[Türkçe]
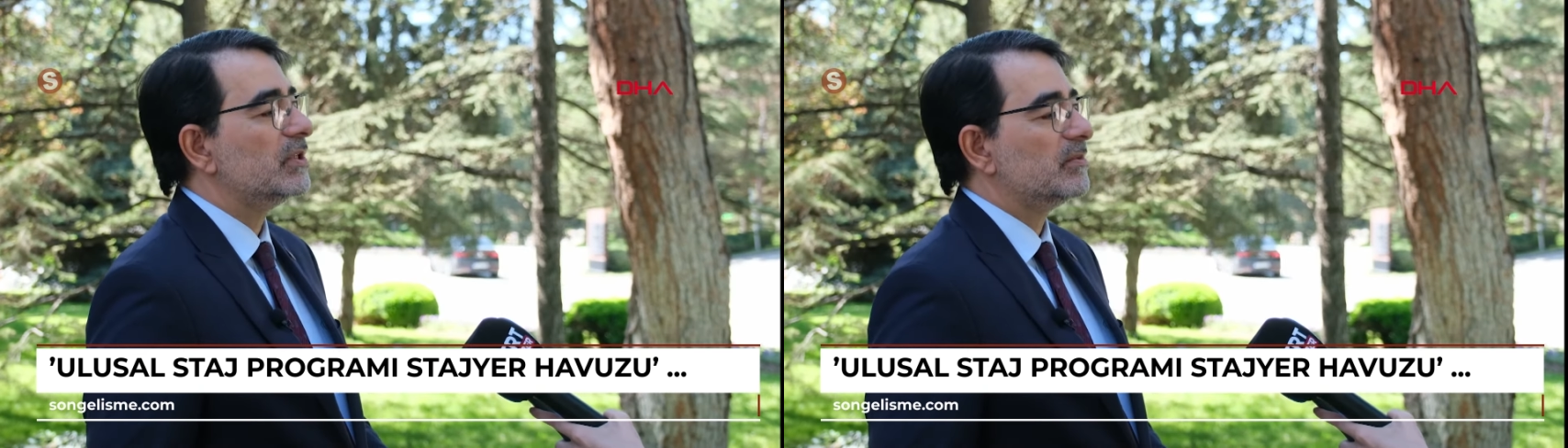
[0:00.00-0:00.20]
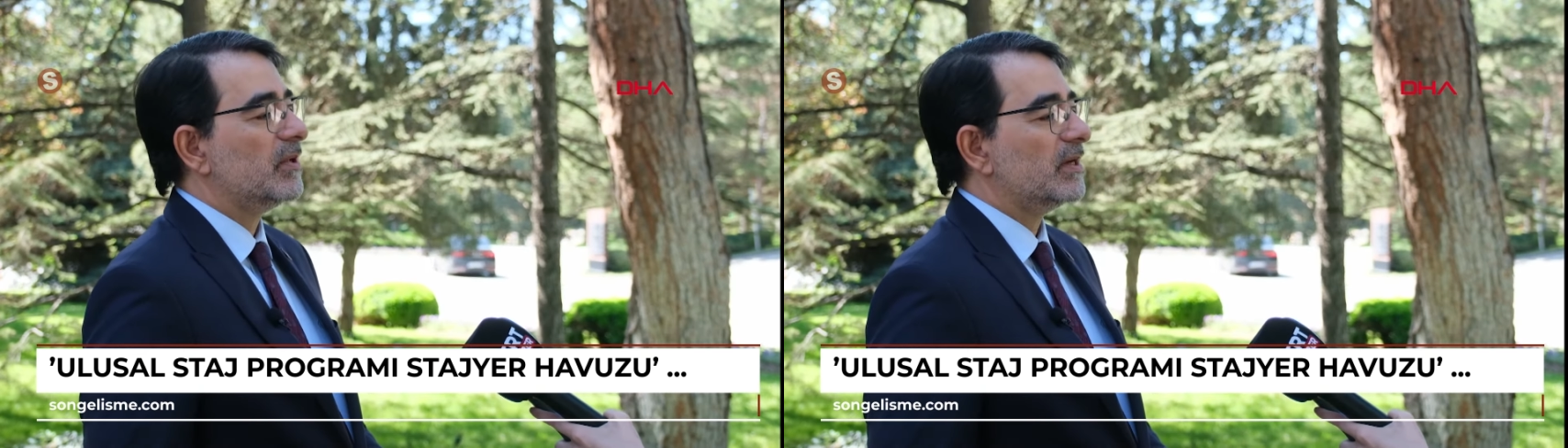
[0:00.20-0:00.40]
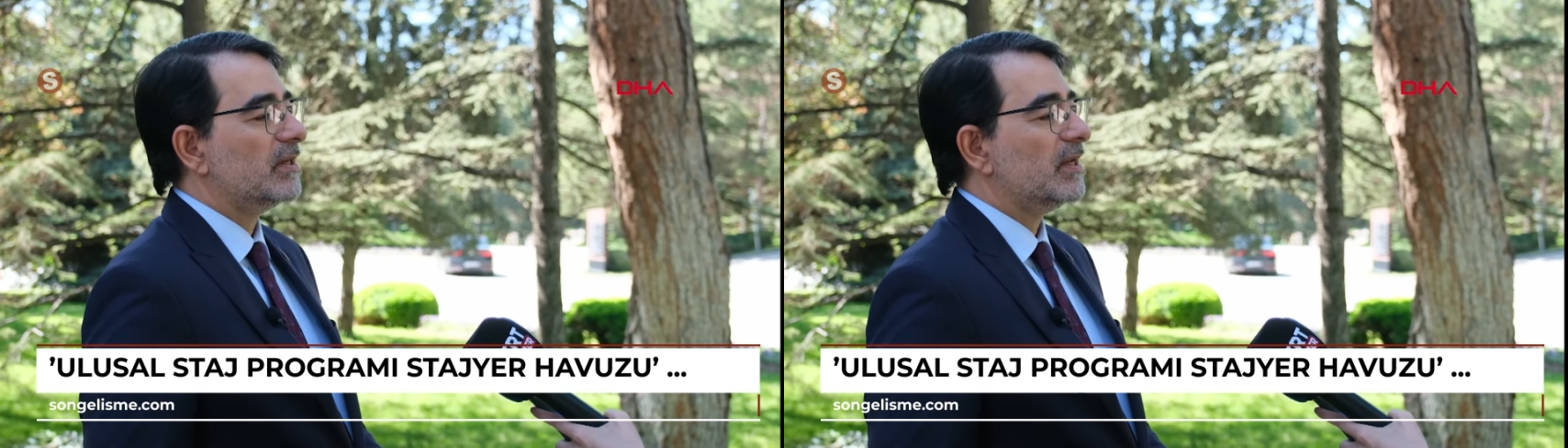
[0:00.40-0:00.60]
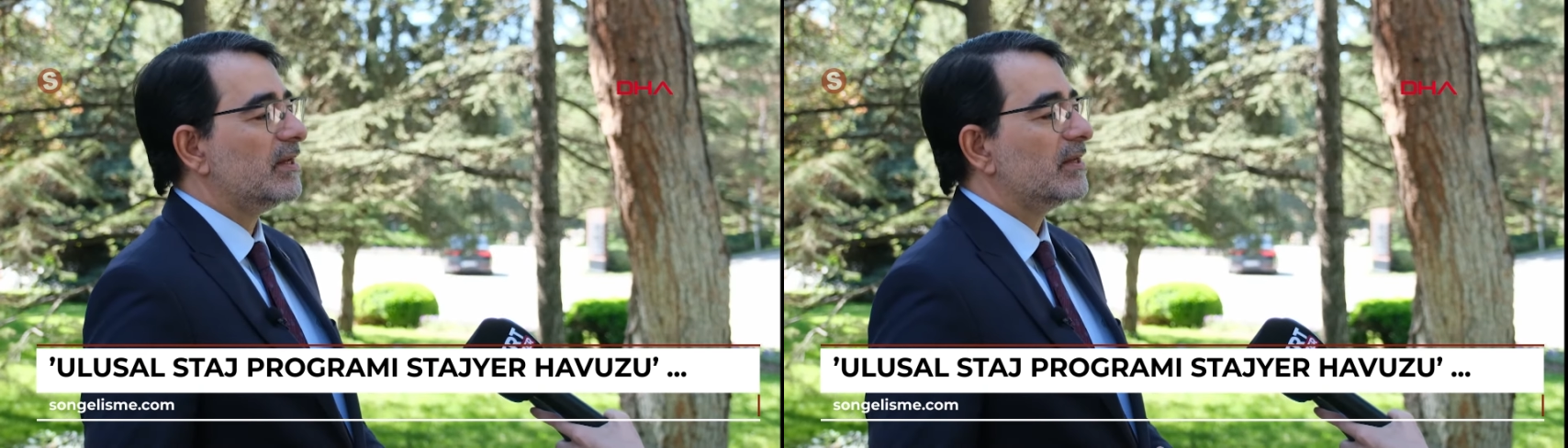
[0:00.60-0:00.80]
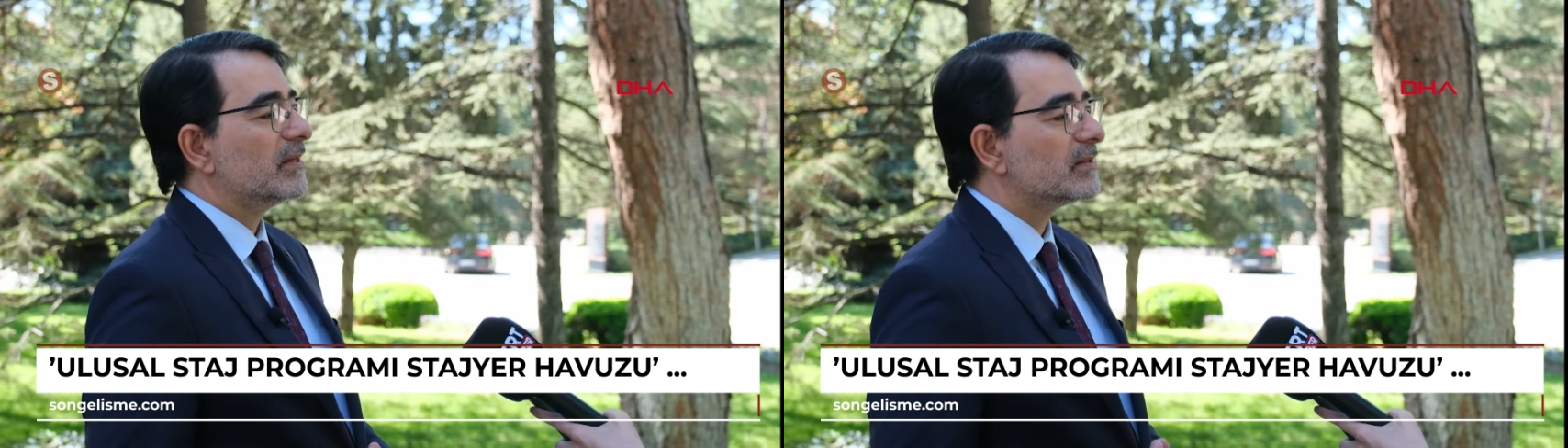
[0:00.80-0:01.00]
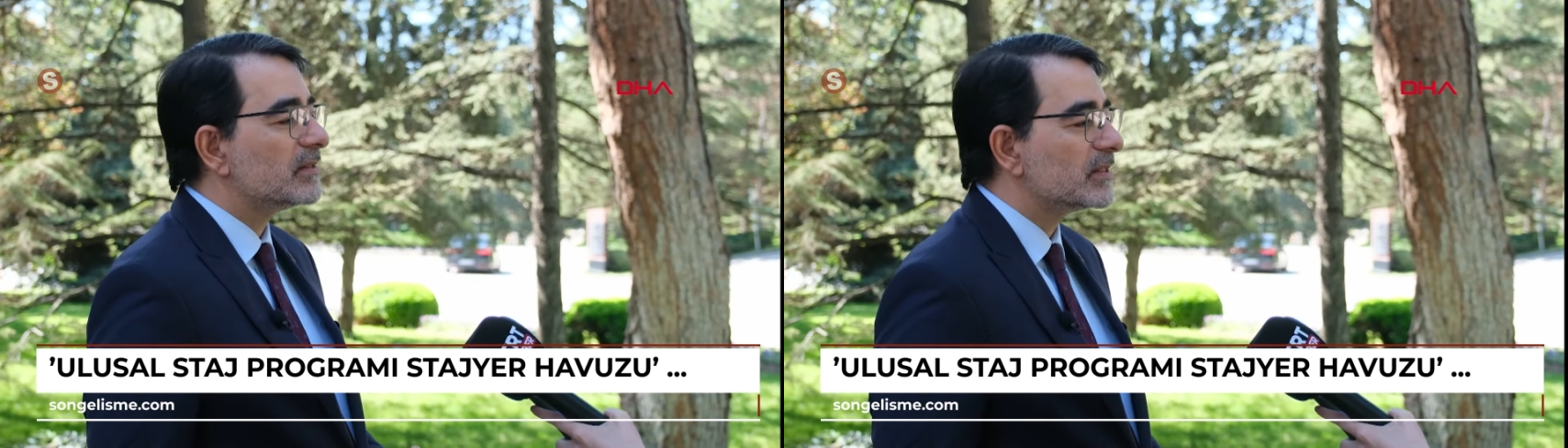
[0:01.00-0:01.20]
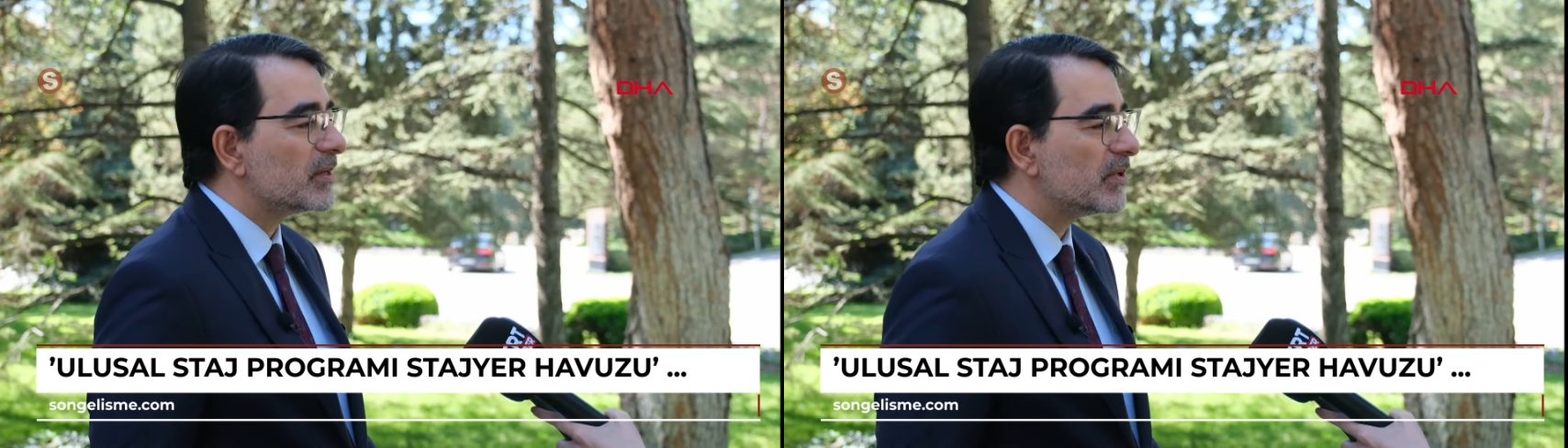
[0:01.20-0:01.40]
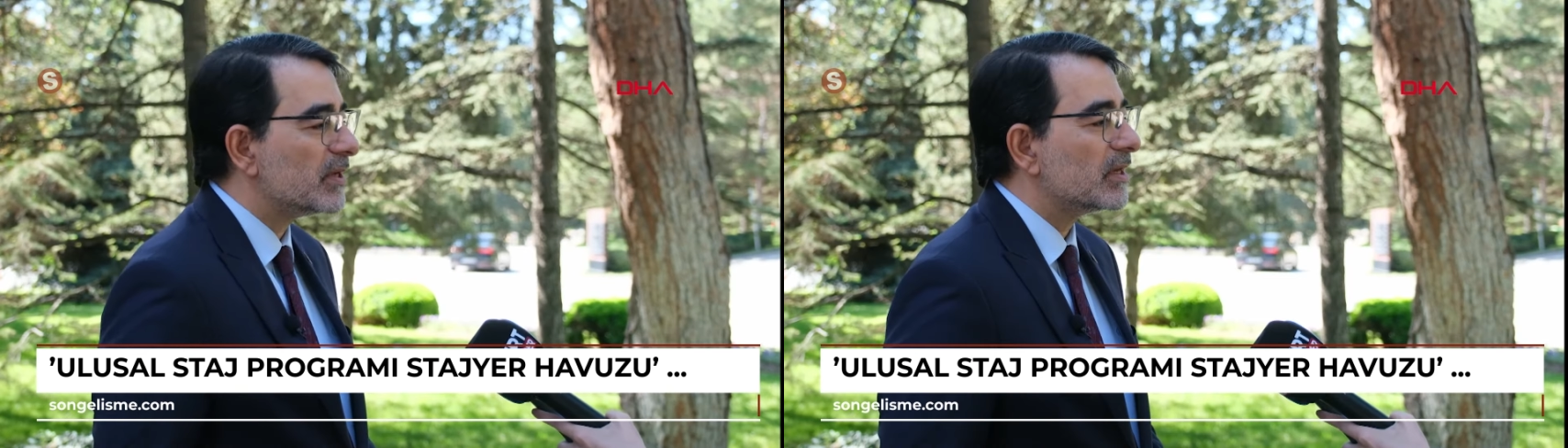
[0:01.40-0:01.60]
itibariyle
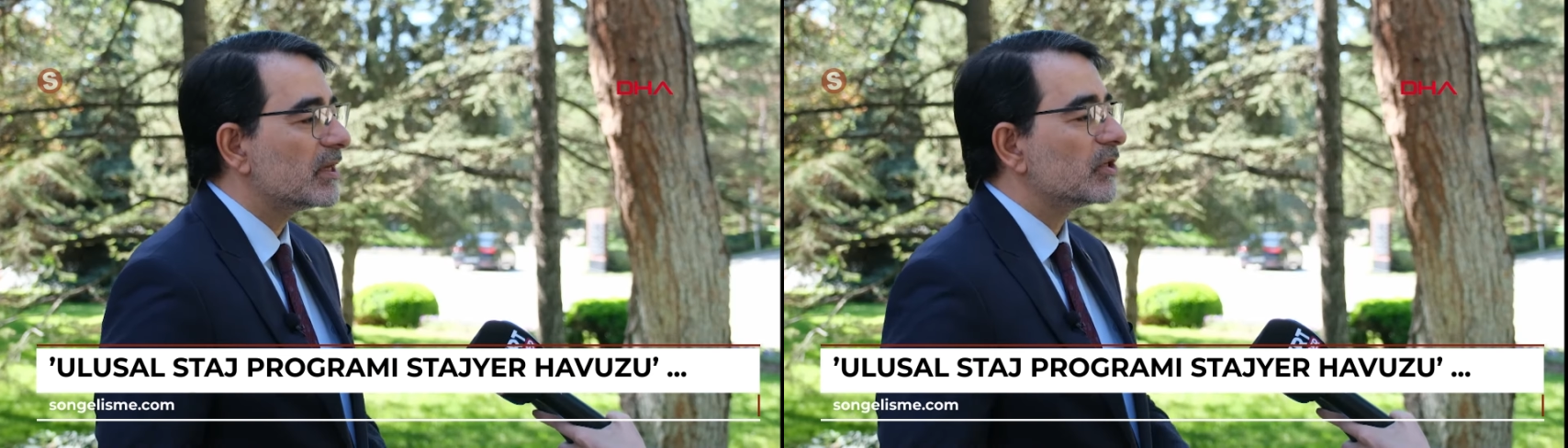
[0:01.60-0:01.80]
sistemi